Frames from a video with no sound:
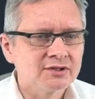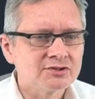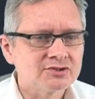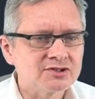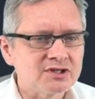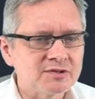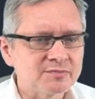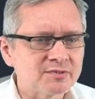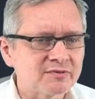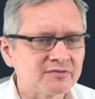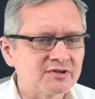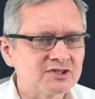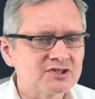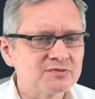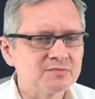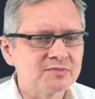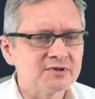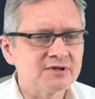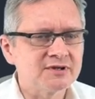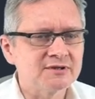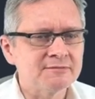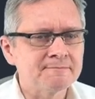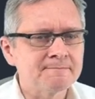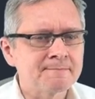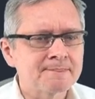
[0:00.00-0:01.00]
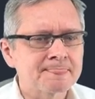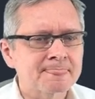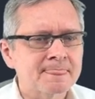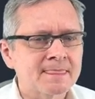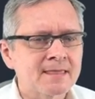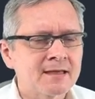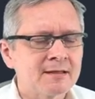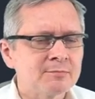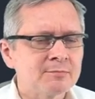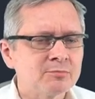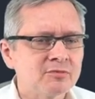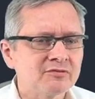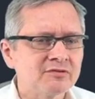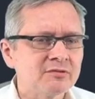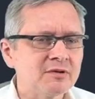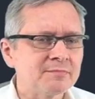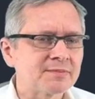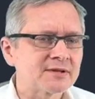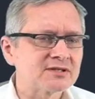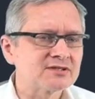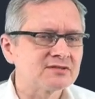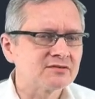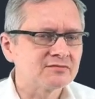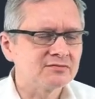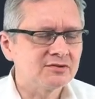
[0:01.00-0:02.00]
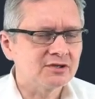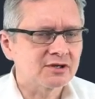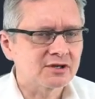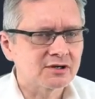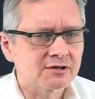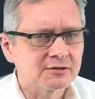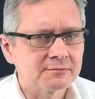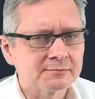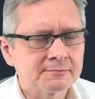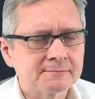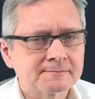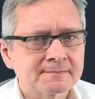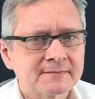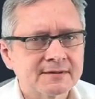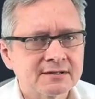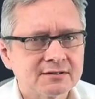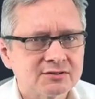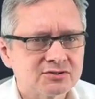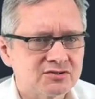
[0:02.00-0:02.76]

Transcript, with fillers: Czyli powiedzmy, Mówimy pracownikom,